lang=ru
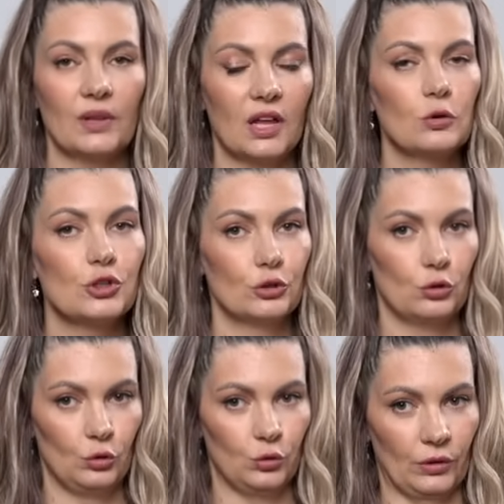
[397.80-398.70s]
была очень
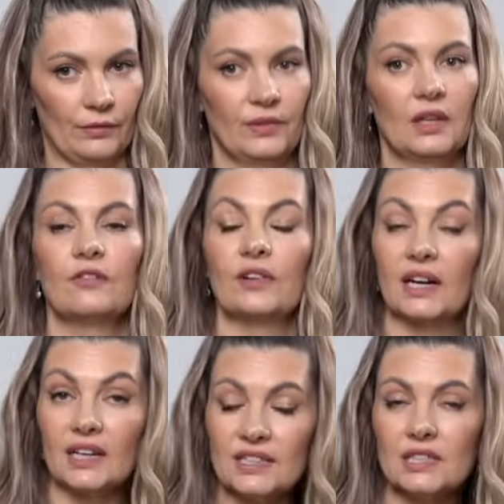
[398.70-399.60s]
крутой.
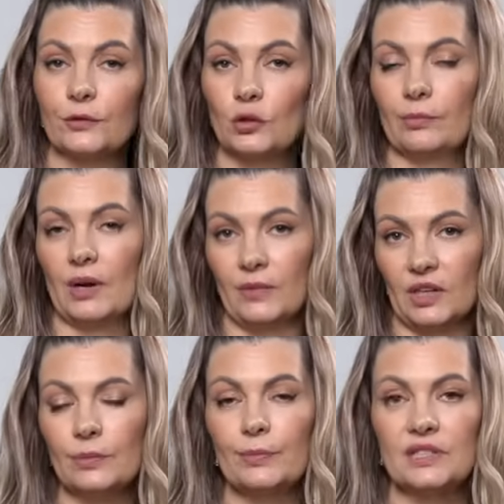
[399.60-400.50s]
Флоренция в тот
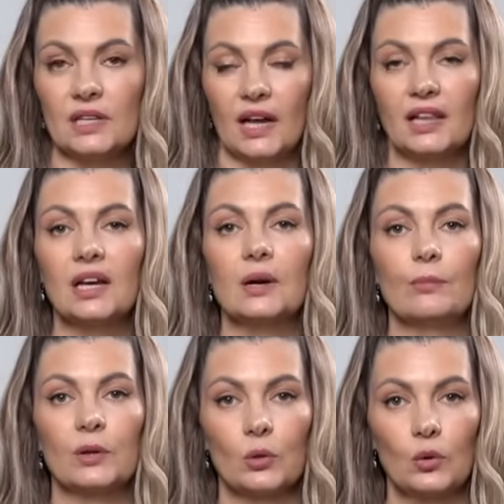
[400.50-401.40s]
момент потеряла
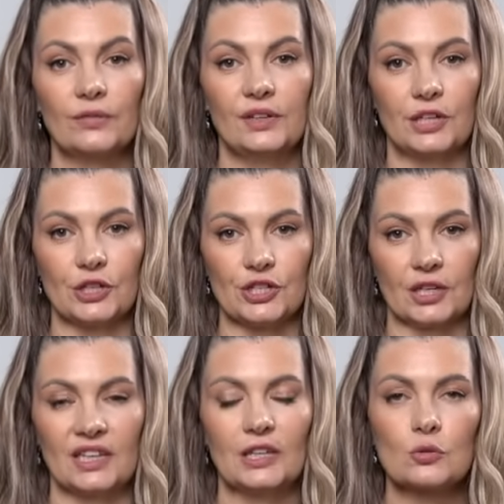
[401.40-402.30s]
былое
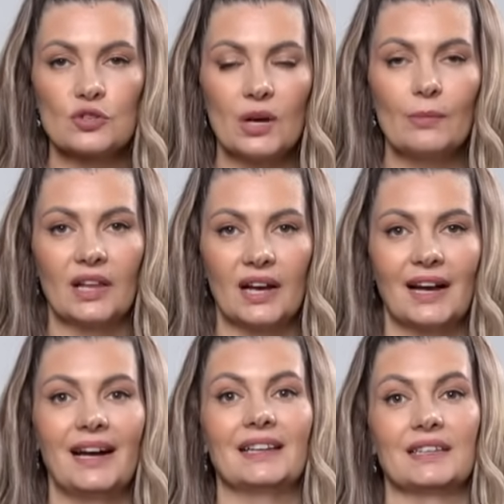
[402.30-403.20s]
величие, и нужна была
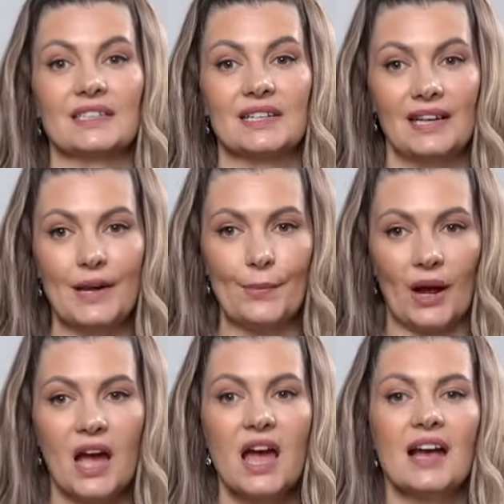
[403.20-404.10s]
какая-то
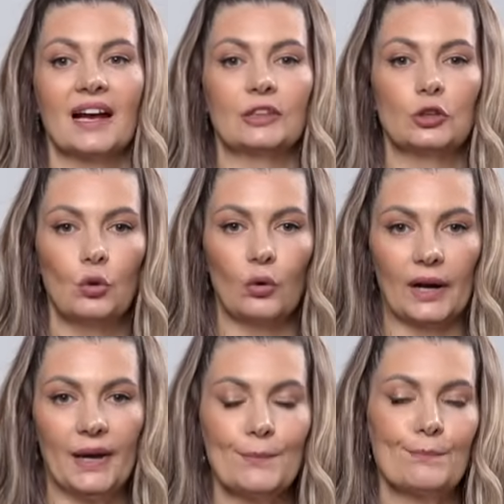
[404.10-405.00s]
скрепа,
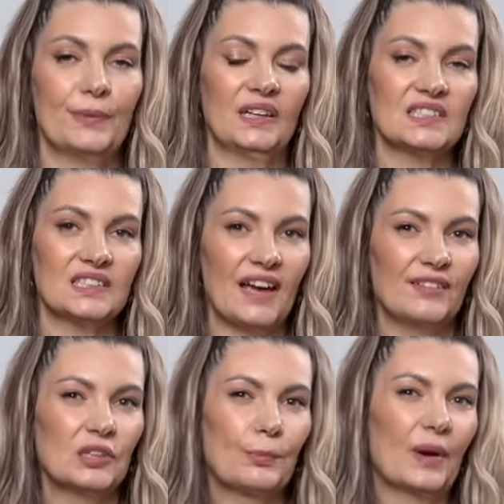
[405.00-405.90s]
которая
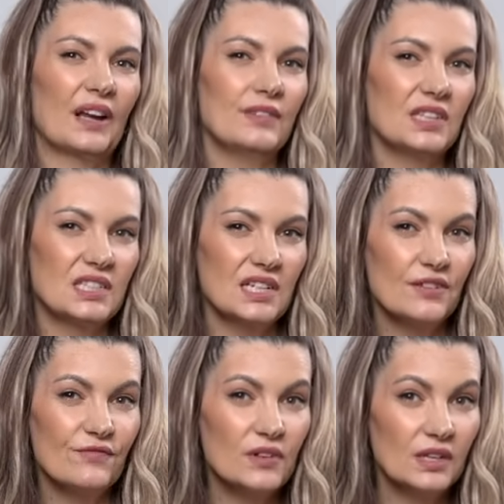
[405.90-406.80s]
представит
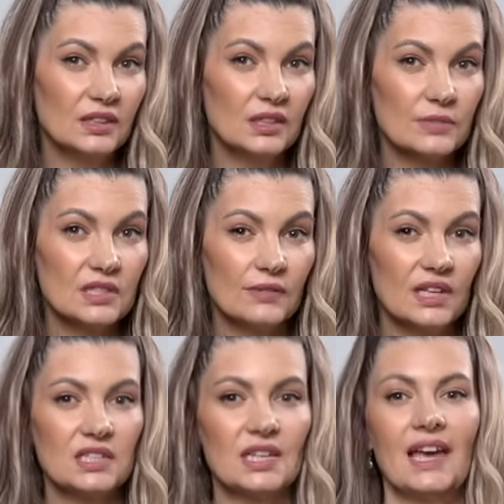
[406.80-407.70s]
правителей в выгодном
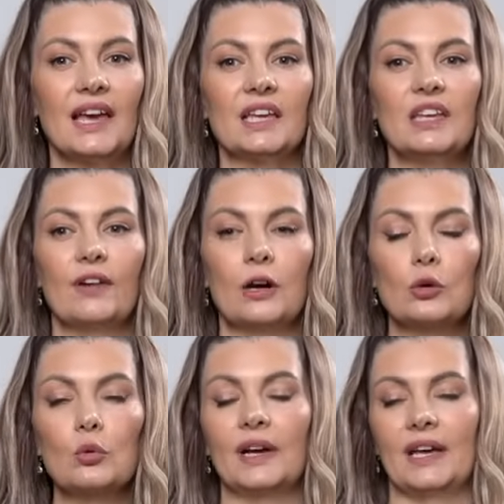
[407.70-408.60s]
свете и
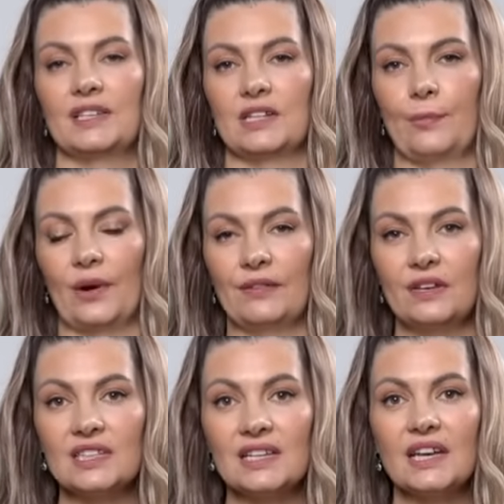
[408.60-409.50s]
вокруг этих
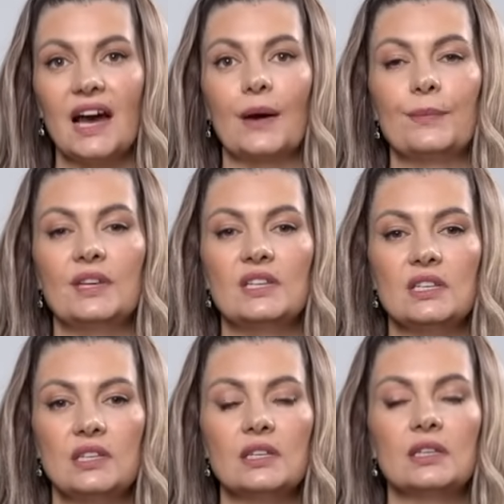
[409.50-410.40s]
правителей
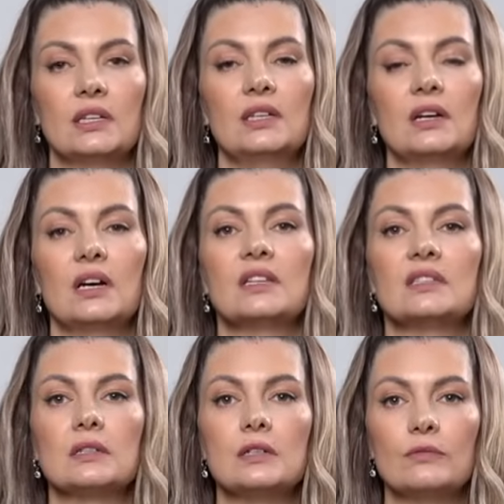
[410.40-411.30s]
объединит их
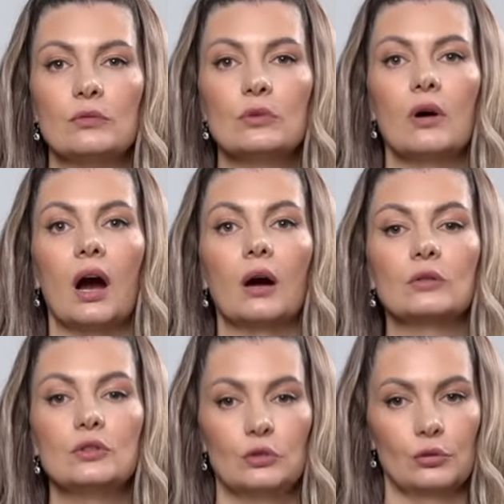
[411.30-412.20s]
целевую
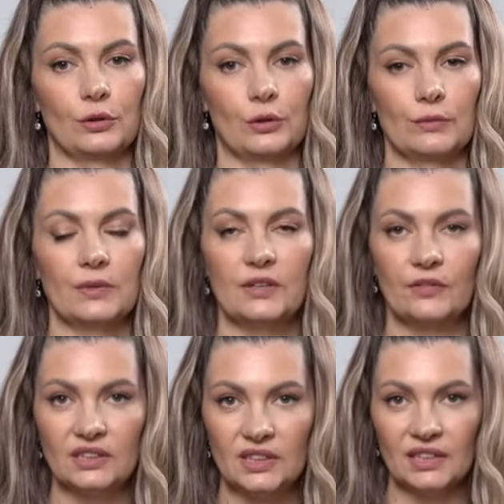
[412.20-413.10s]
аудиторию. И
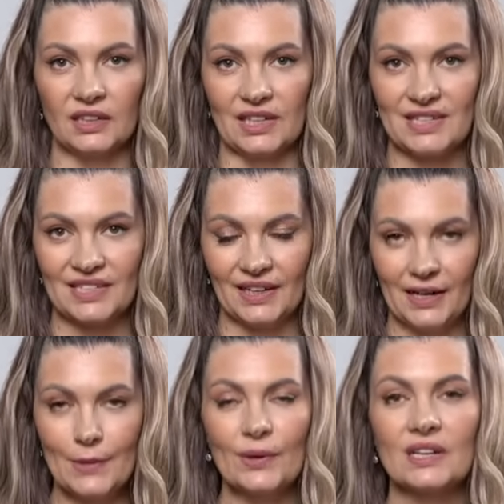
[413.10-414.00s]
вот этой
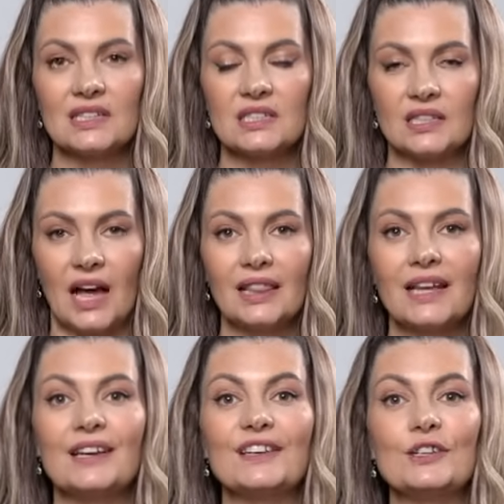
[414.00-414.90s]
скрепой
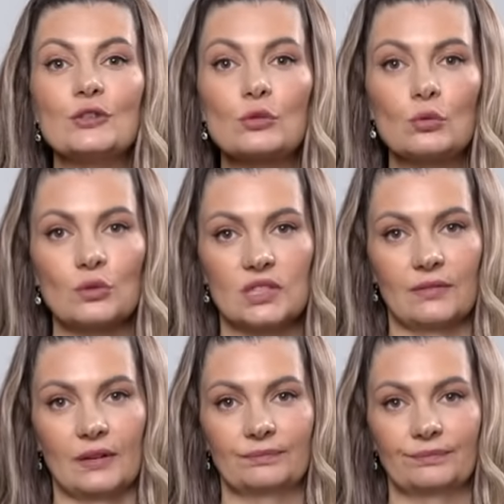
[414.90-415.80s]
стало
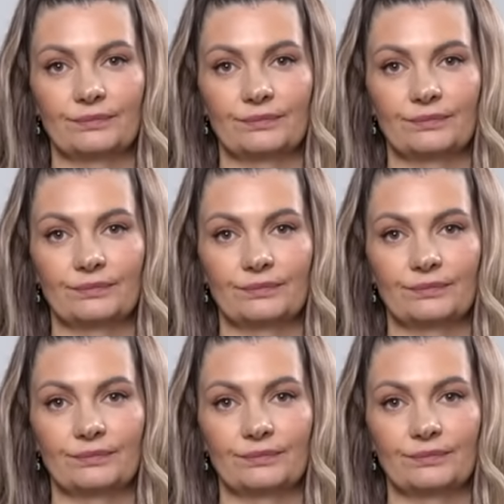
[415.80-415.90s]
искусство.